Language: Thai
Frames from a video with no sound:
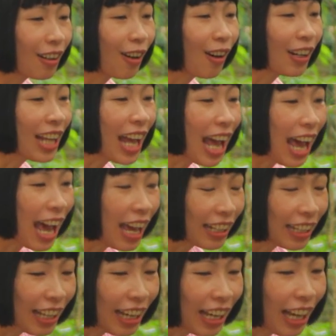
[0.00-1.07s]
ขอทาน
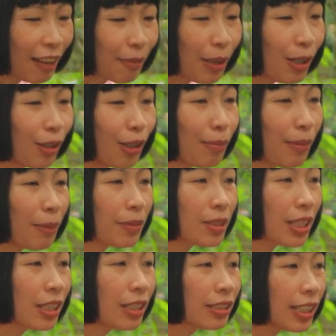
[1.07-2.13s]
อย่างเงี้ยค่ะบางคนมา
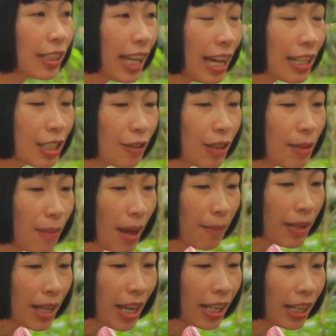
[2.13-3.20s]
เจอชะตาชีวิตแบ
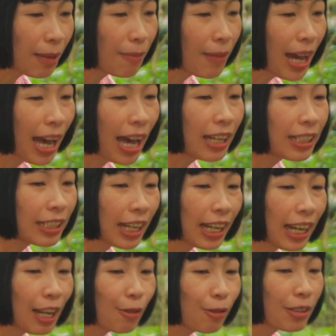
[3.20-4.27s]
บเนี้ยกำพร้าหรือ
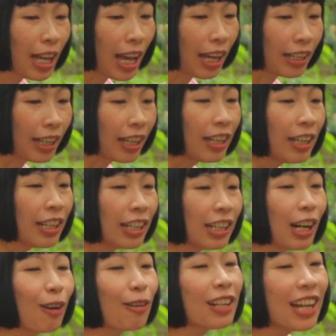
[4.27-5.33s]
อะไรทุกอย่างเนี่ยคื
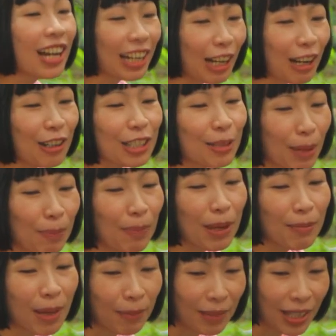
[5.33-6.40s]
อเขาเลือกแล้วเขาจะมาเป็
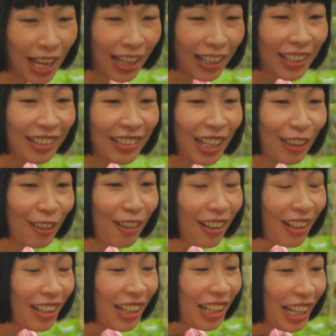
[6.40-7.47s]
นแบบเนี้ยแต่ต้อง
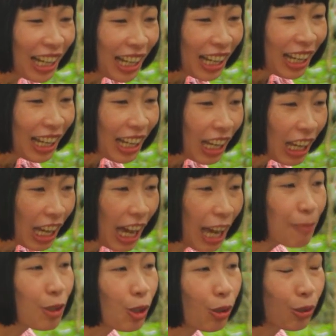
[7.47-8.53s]
ข้า
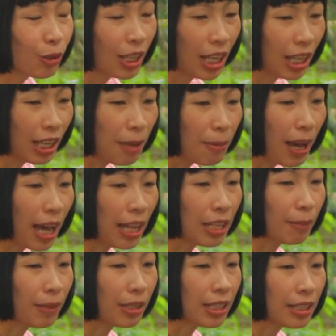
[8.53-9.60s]
มโจทย์ตัวเองให้ผ่าน
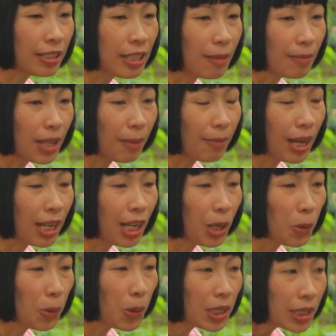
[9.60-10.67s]
อย่างอย่างจิมเนี่ยมาเรีย
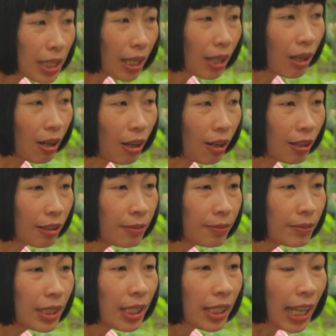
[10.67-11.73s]
นรู้เรื่องของ
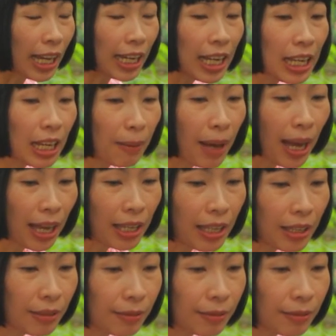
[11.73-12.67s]
การให้อภัย